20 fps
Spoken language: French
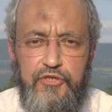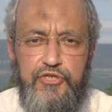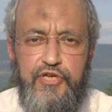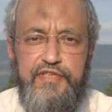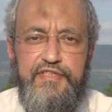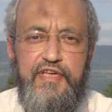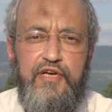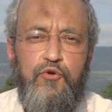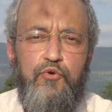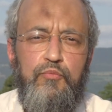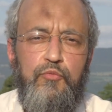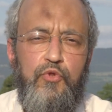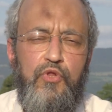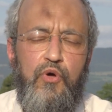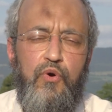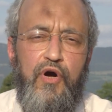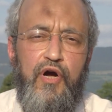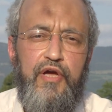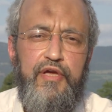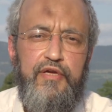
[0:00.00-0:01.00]

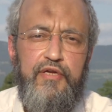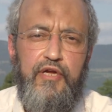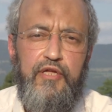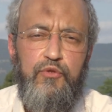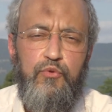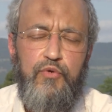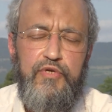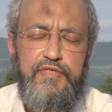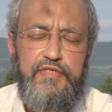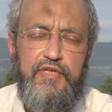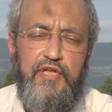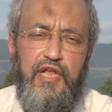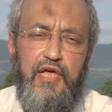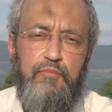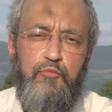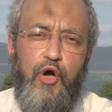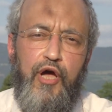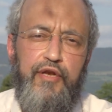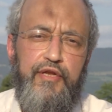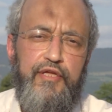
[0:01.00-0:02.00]
Jazakumullahu khayran,
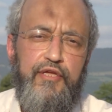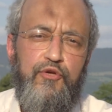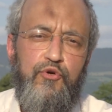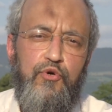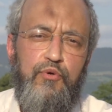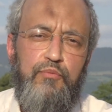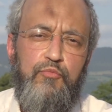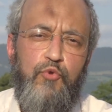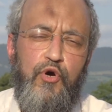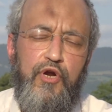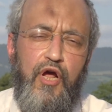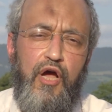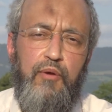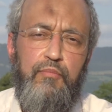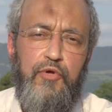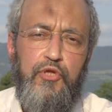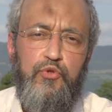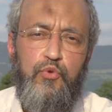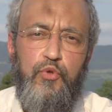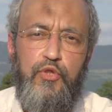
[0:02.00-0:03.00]
wassalamu alaikum wa
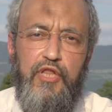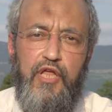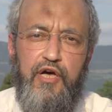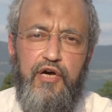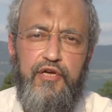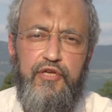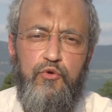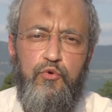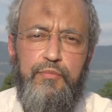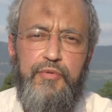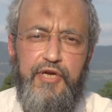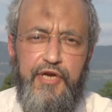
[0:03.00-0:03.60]
rahmatullahi wa